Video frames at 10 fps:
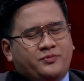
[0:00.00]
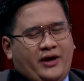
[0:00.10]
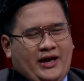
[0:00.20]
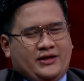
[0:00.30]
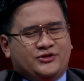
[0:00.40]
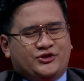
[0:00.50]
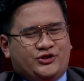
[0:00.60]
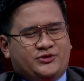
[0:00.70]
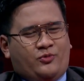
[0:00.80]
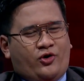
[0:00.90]
ka, so
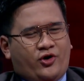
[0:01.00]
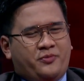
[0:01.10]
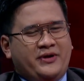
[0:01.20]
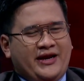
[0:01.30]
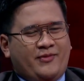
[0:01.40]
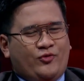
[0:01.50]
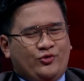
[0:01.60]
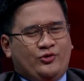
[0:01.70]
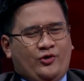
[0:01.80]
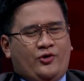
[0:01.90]
search mo Kirby
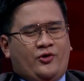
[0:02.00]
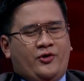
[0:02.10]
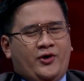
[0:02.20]
Raimundo,